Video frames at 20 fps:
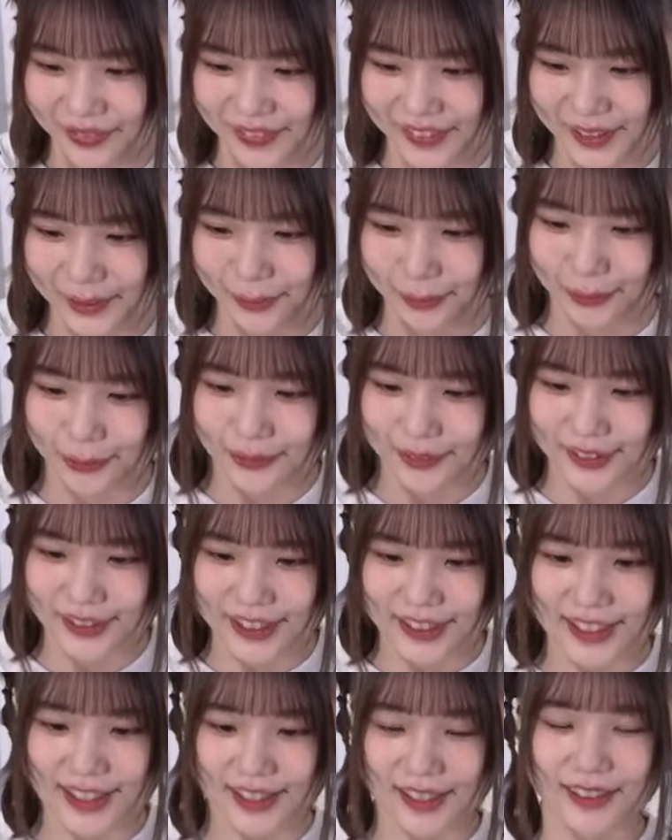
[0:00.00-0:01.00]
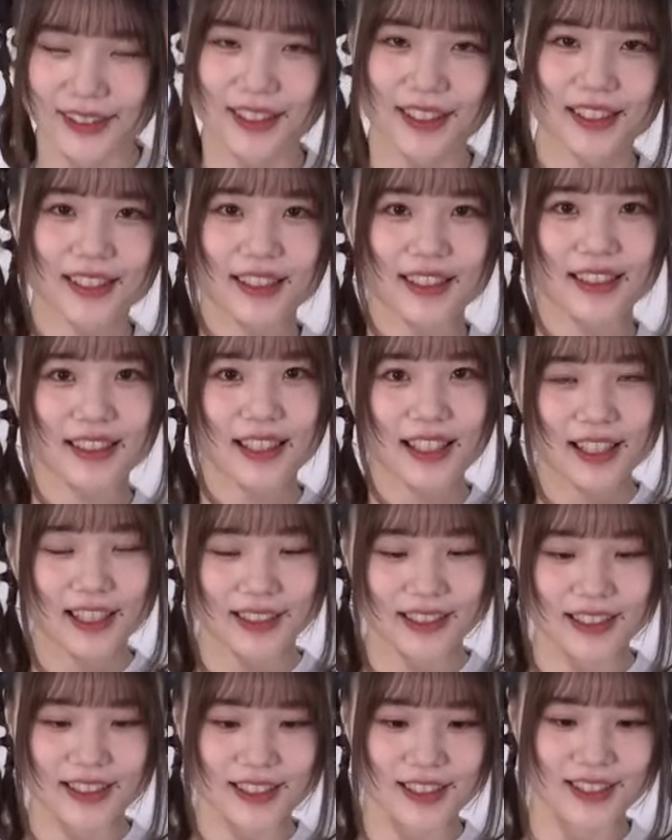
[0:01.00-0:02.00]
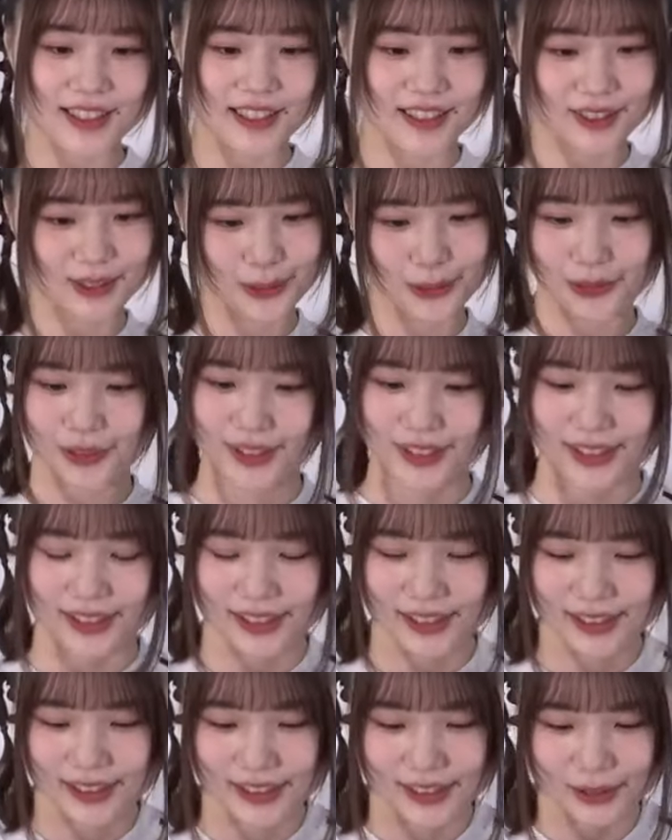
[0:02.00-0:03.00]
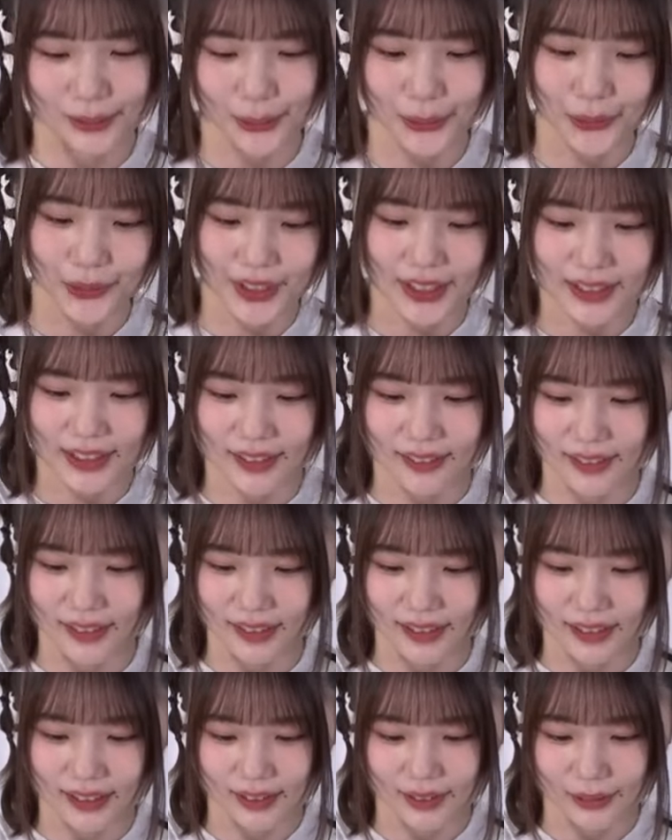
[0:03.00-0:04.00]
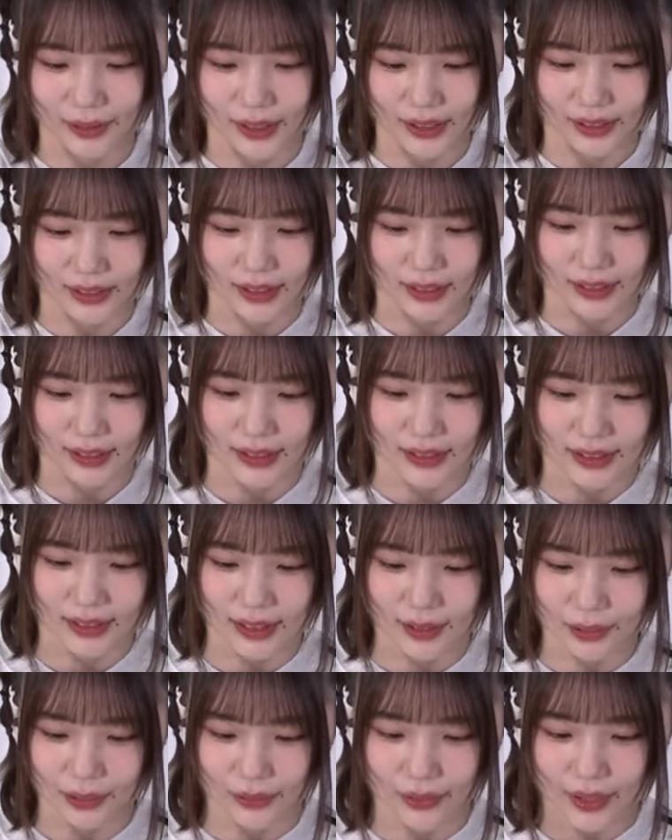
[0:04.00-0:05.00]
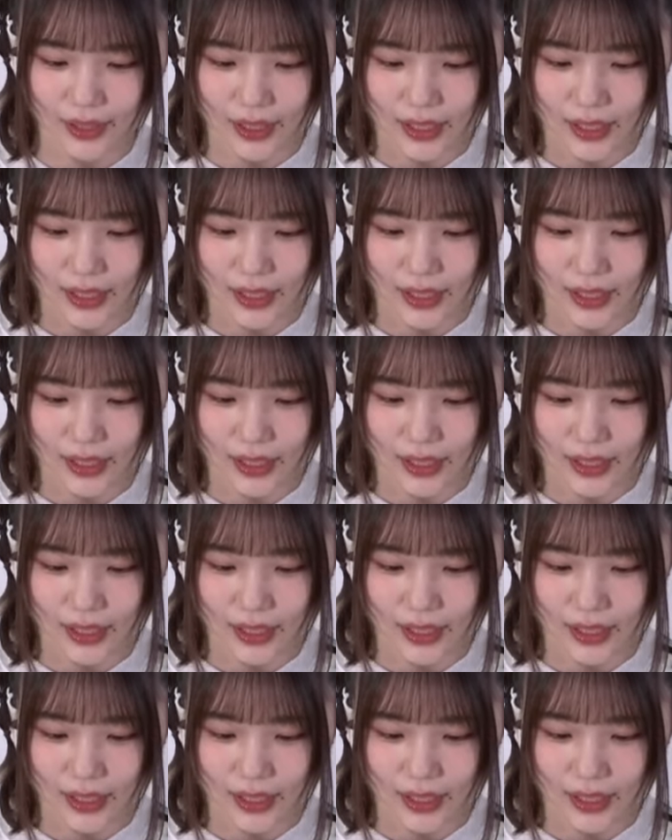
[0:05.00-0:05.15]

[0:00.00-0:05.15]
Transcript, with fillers: でもね結果的に金杉さんにとっていいことになってるなら良かったんですけど、